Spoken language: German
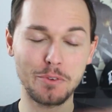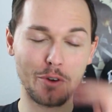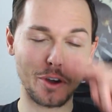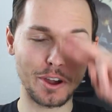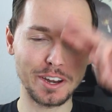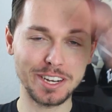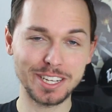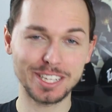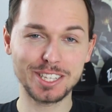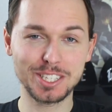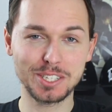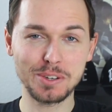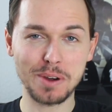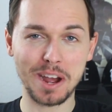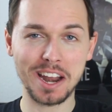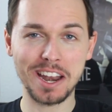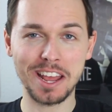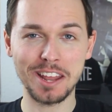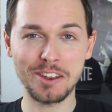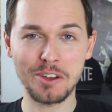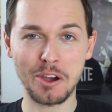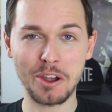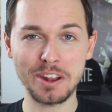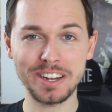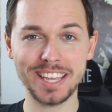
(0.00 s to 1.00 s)
Freunde zu
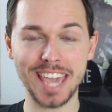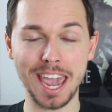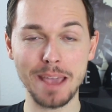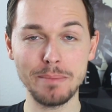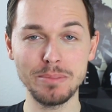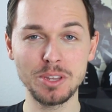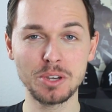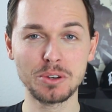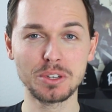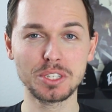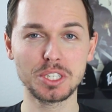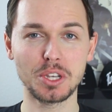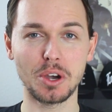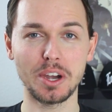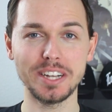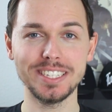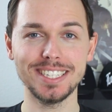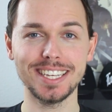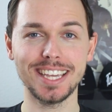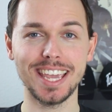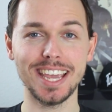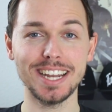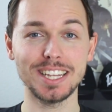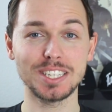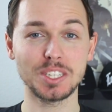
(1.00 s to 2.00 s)
einer neuen Game News.
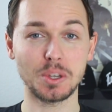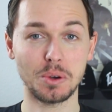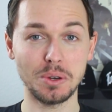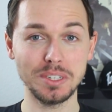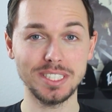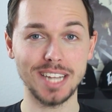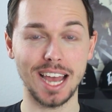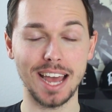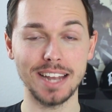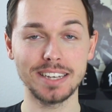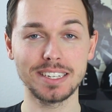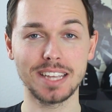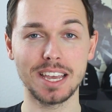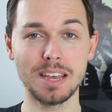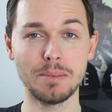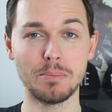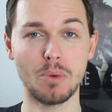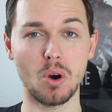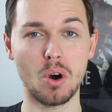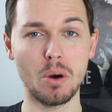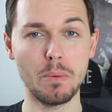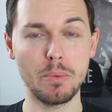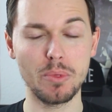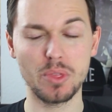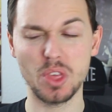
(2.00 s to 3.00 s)
Heute geht es unter
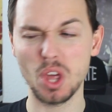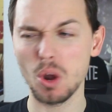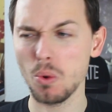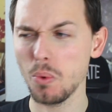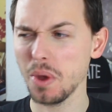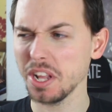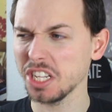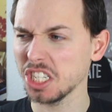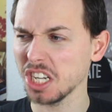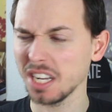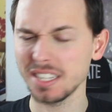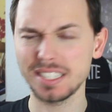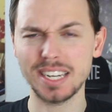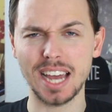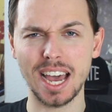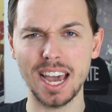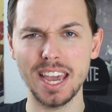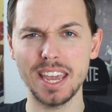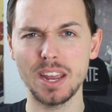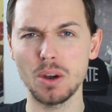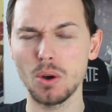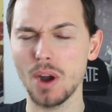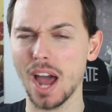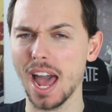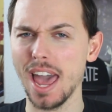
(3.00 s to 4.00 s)
anderem um The Witcher
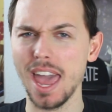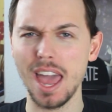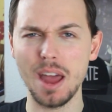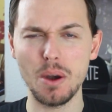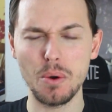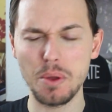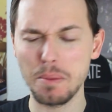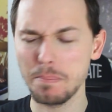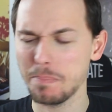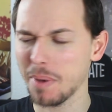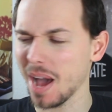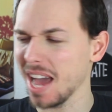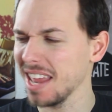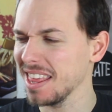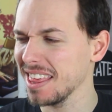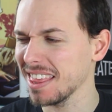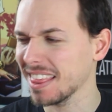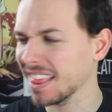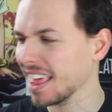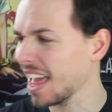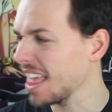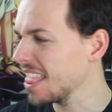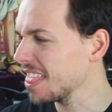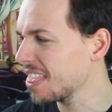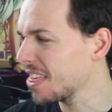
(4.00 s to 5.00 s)
3,
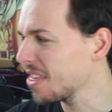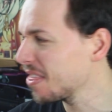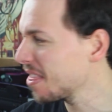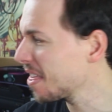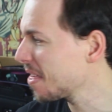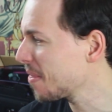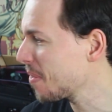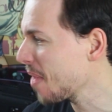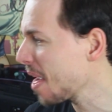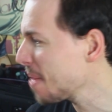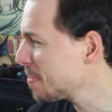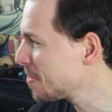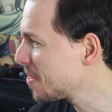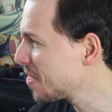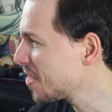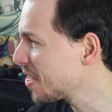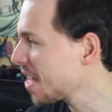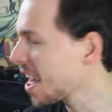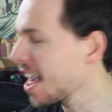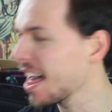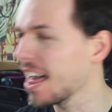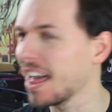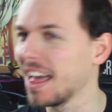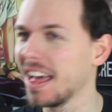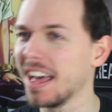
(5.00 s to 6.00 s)
Everybody Ganze the
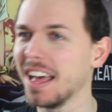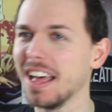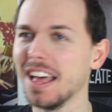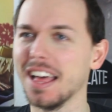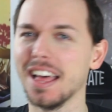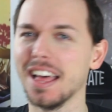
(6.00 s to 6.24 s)
Webster.